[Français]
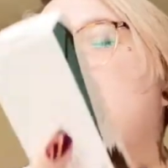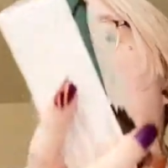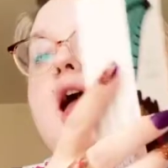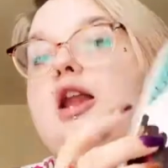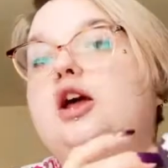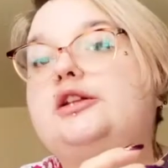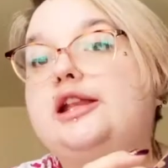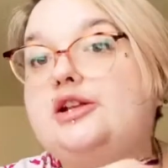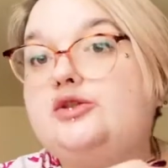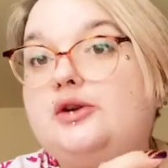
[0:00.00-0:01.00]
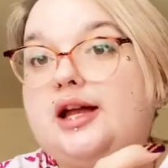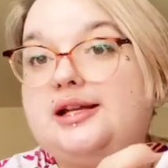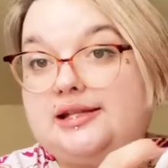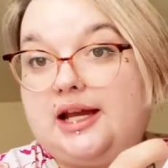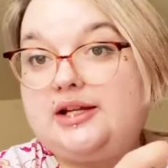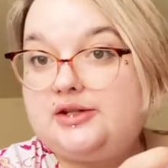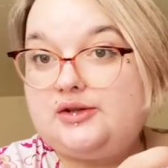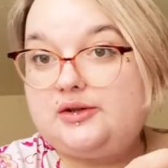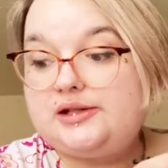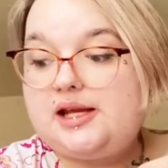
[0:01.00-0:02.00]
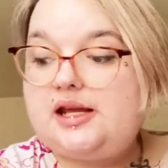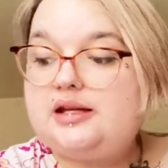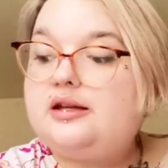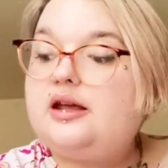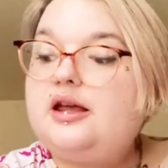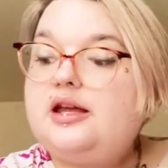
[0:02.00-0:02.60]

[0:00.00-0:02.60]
Alors, naturel 5 sur 5,